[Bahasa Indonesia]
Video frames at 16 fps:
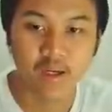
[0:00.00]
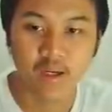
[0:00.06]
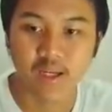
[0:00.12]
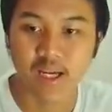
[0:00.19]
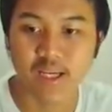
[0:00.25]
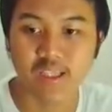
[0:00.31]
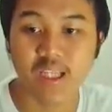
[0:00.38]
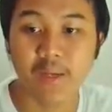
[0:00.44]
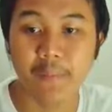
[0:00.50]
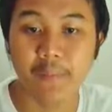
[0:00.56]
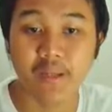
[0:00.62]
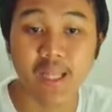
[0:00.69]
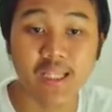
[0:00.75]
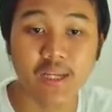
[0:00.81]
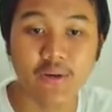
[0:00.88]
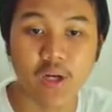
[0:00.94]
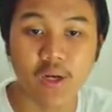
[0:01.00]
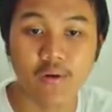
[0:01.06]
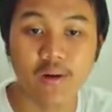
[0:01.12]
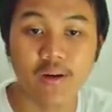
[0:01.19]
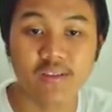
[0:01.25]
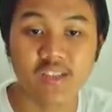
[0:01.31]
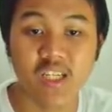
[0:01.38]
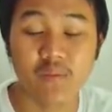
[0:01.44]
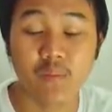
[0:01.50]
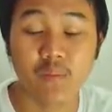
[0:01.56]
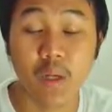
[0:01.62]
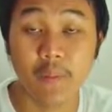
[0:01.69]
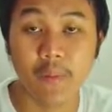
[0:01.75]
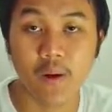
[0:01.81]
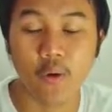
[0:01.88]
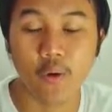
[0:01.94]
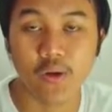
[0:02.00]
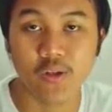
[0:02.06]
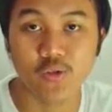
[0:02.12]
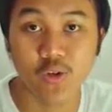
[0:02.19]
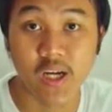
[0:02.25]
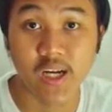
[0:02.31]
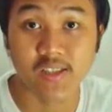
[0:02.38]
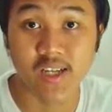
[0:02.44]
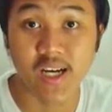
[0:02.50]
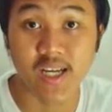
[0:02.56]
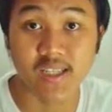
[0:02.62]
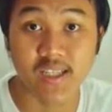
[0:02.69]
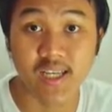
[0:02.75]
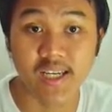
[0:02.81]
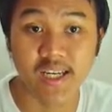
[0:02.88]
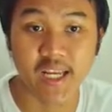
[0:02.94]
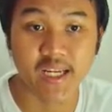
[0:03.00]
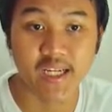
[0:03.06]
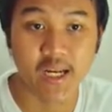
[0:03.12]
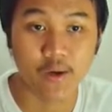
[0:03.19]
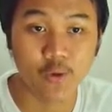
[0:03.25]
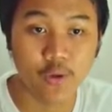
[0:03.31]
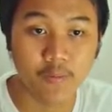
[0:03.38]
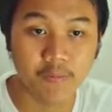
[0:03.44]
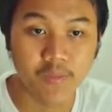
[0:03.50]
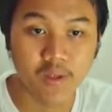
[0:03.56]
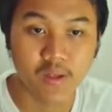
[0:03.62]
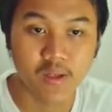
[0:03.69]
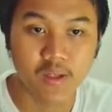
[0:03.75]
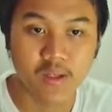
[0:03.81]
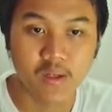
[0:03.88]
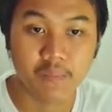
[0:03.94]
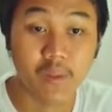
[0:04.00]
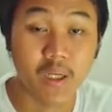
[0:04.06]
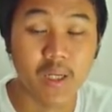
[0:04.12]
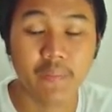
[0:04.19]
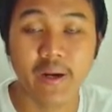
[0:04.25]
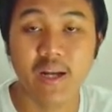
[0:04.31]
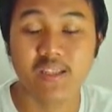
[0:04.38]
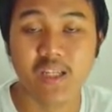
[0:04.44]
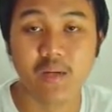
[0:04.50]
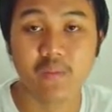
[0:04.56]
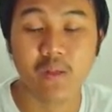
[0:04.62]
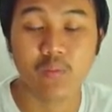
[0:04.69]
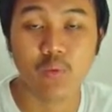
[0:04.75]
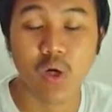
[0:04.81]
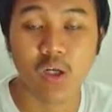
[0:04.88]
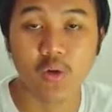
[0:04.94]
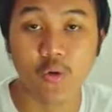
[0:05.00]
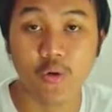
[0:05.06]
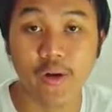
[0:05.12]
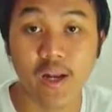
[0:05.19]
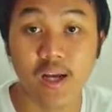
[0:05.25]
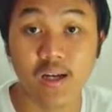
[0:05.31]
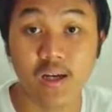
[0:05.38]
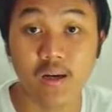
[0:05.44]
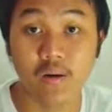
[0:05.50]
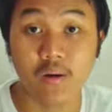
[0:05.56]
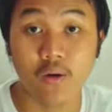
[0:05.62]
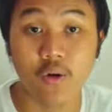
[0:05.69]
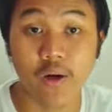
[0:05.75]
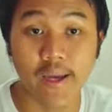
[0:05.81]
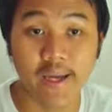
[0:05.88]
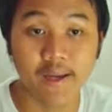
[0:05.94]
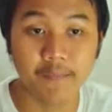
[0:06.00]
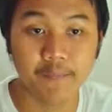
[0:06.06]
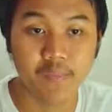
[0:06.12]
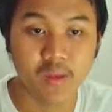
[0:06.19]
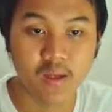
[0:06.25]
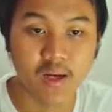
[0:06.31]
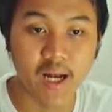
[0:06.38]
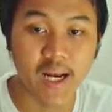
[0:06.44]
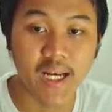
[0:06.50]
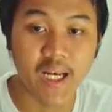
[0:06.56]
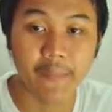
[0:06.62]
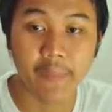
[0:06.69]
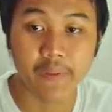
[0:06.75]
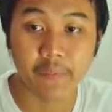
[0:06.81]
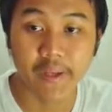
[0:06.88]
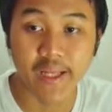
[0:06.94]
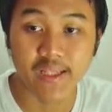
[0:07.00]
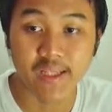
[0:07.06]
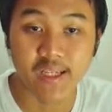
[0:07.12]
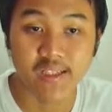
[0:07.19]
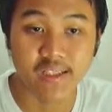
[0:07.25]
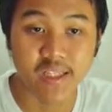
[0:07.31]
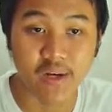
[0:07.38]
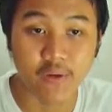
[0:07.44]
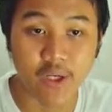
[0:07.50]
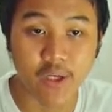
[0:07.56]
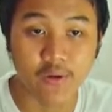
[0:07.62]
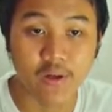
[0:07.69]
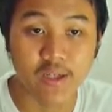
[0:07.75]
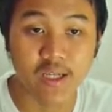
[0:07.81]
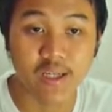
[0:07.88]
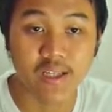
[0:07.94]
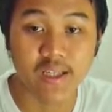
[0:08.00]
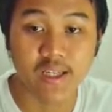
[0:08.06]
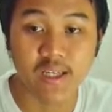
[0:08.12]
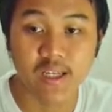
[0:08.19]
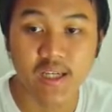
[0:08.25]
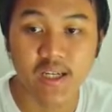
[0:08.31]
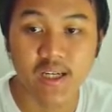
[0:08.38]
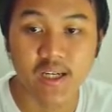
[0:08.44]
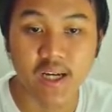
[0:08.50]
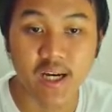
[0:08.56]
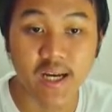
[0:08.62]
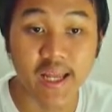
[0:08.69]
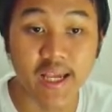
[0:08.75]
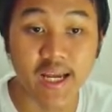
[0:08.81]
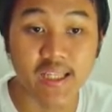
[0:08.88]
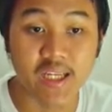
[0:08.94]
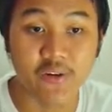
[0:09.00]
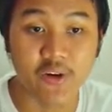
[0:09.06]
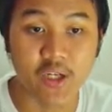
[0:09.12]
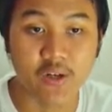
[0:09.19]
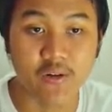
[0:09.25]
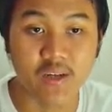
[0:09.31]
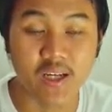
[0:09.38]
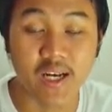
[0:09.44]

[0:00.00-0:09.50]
Nah, kita dapat lihat kawan-kawan di sini ada beberapa koin juga yang sangat lagi naik daun. Bagaimana cara menemukan koin yang oke? Okay? Kalian dapat melihat dari sini ya kawan-kawan dari kenaikannya kawan-kawan.